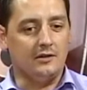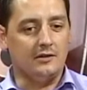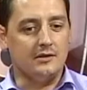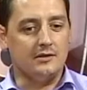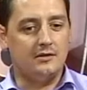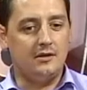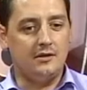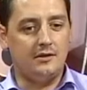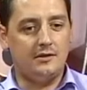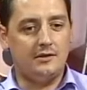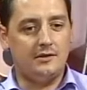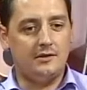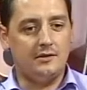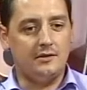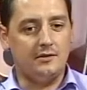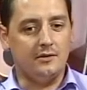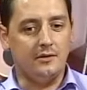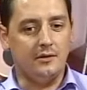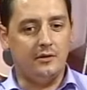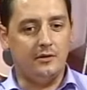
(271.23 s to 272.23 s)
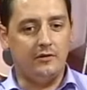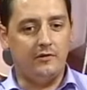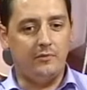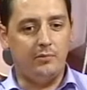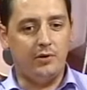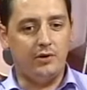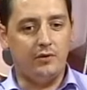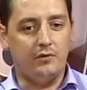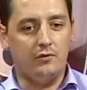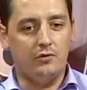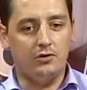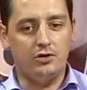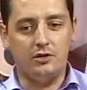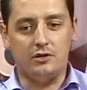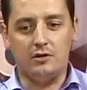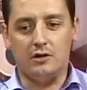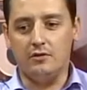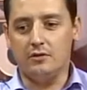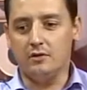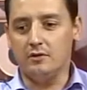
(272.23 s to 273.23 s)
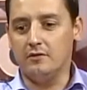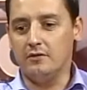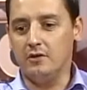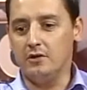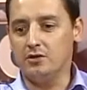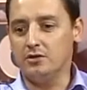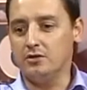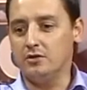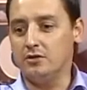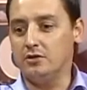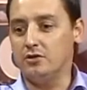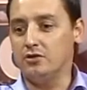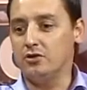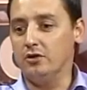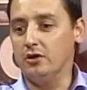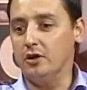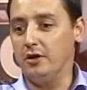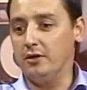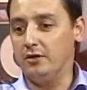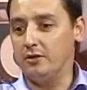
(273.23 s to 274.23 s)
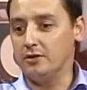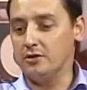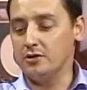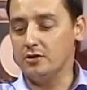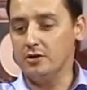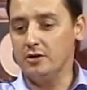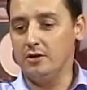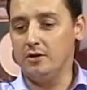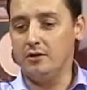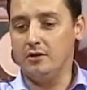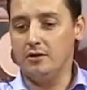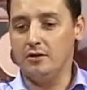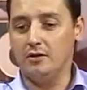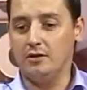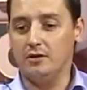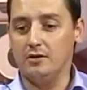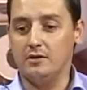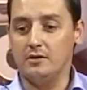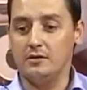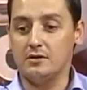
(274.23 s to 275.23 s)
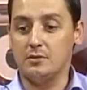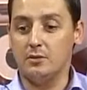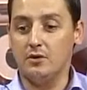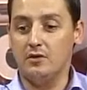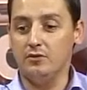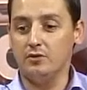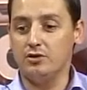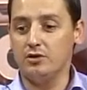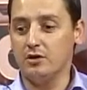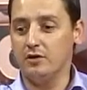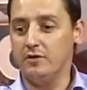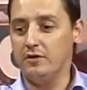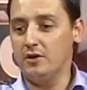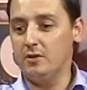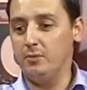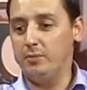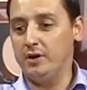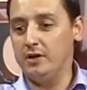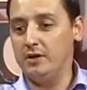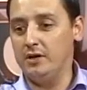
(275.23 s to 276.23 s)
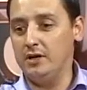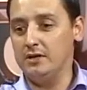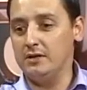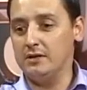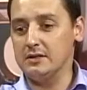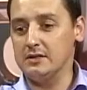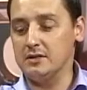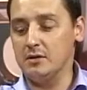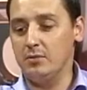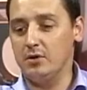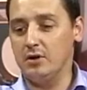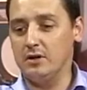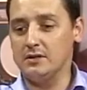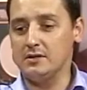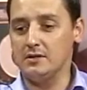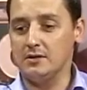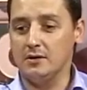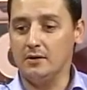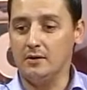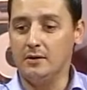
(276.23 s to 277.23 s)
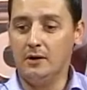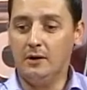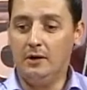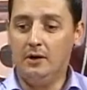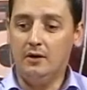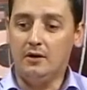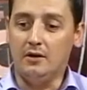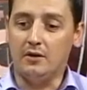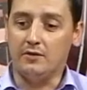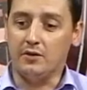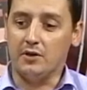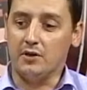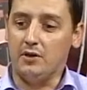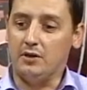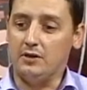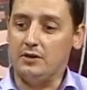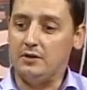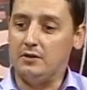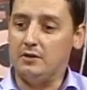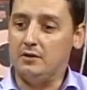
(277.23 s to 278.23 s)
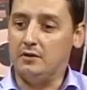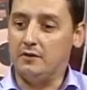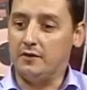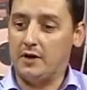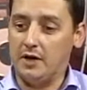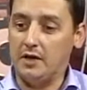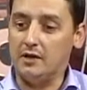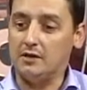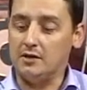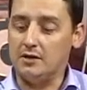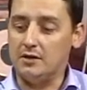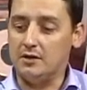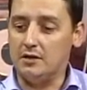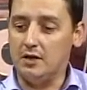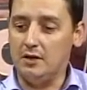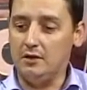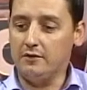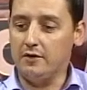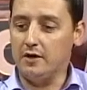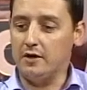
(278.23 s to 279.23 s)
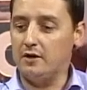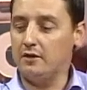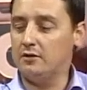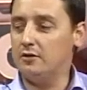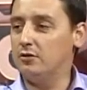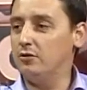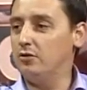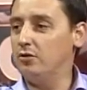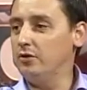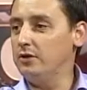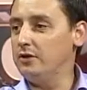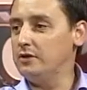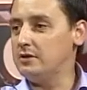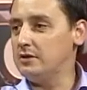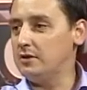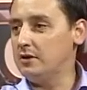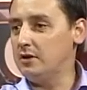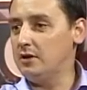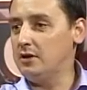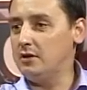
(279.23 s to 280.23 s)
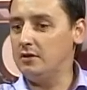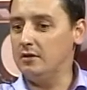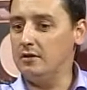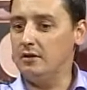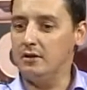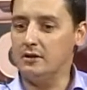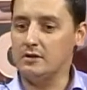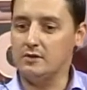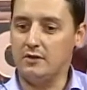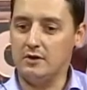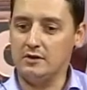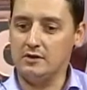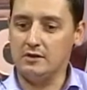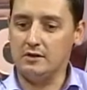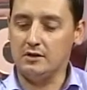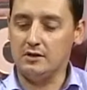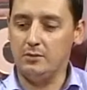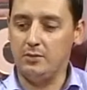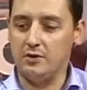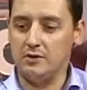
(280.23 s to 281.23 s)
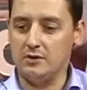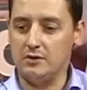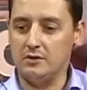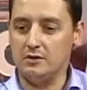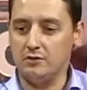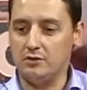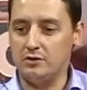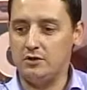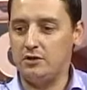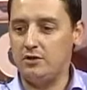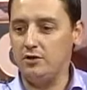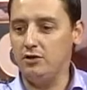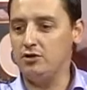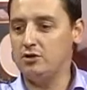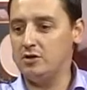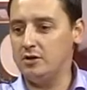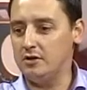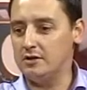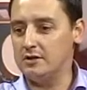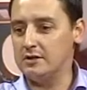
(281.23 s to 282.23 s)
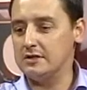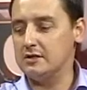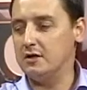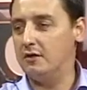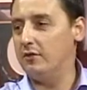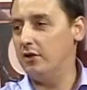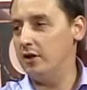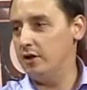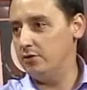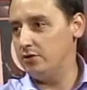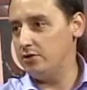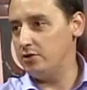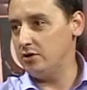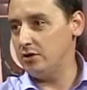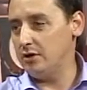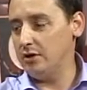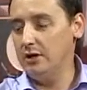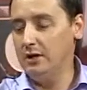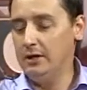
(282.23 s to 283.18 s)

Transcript: Здесь в первую очередь, наверное, важно это желание, желание желание самого человека понять, разобраться а, в, каких, то в каких-то деталях, в каких-то тонкостях, а, связанных непосредственно с технической составляющей